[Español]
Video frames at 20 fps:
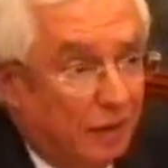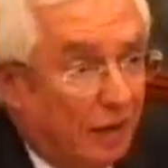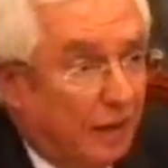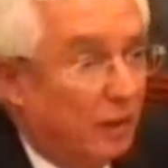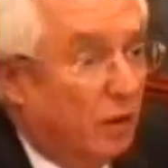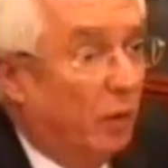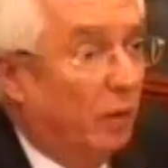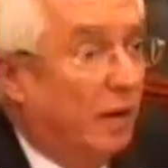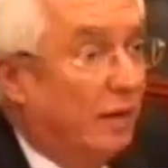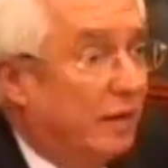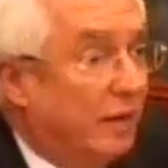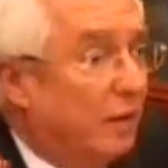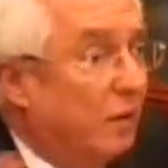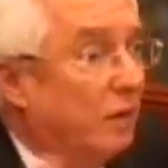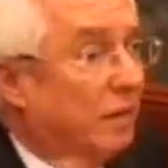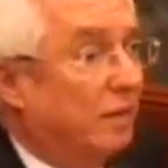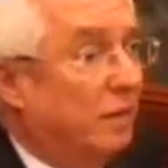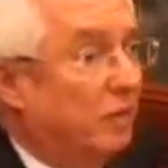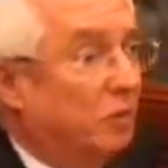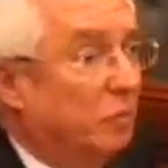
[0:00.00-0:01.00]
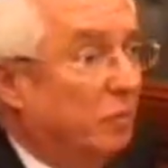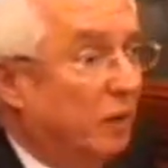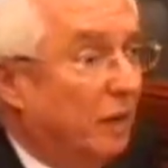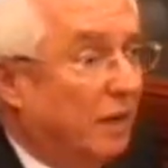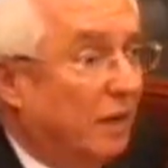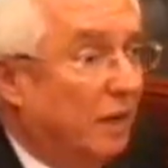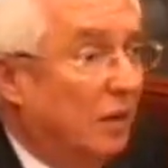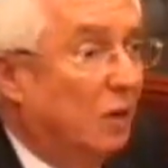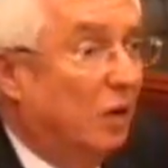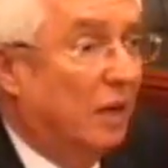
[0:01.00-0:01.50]
El doble cero que se
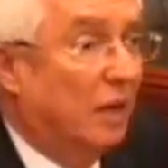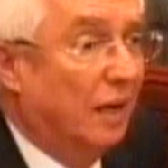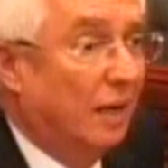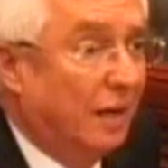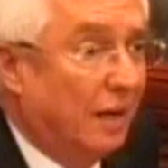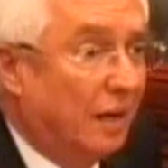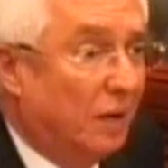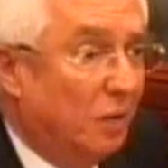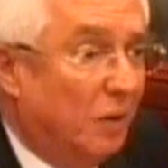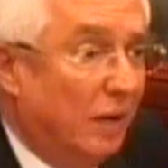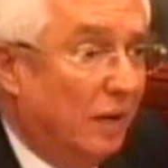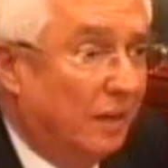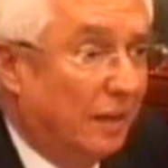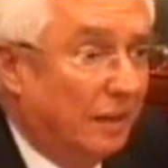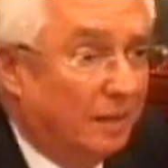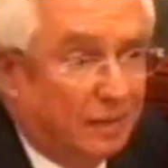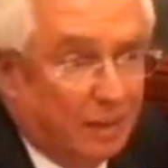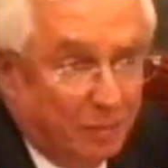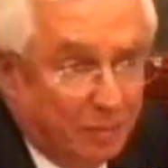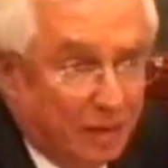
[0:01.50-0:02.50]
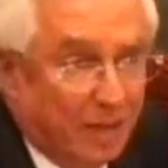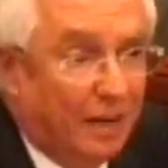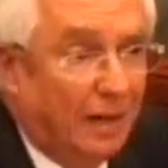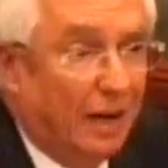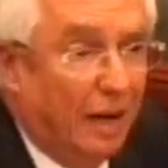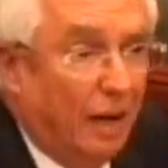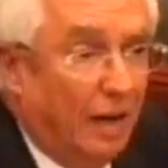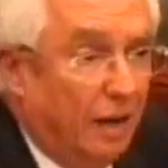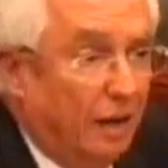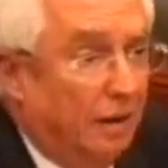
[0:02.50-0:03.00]
supone que no cae en las ruletas, también
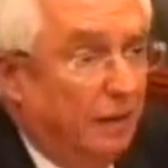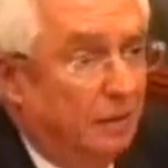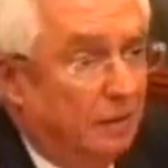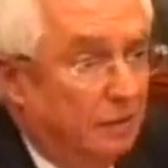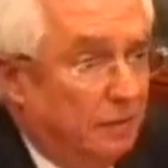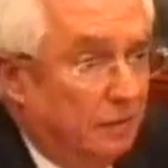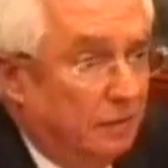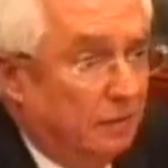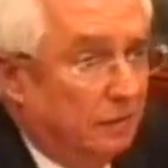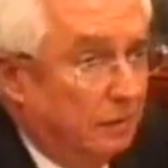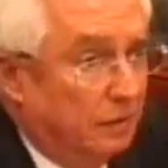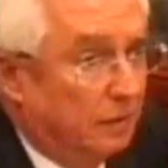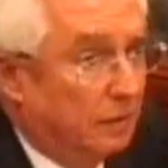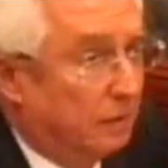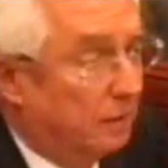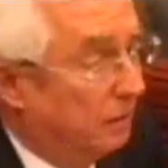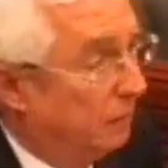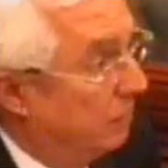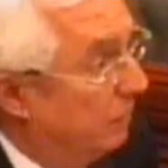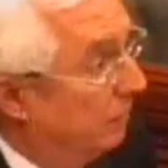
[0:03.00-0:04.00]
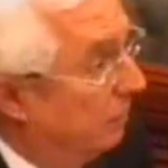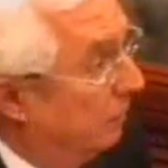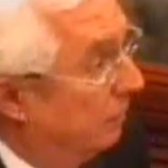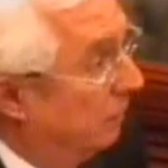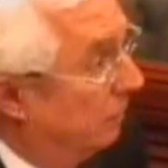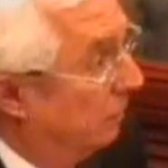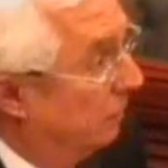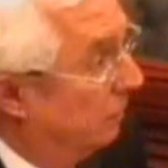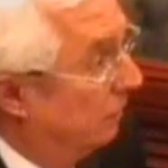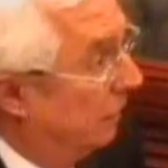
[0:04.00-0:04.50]
cae. ¿Cierto?
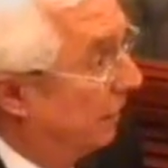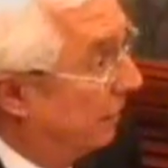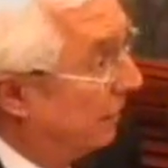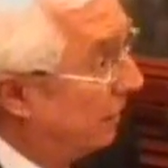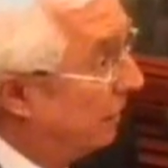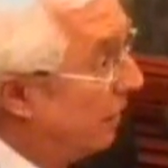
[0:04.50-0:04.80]
Ese es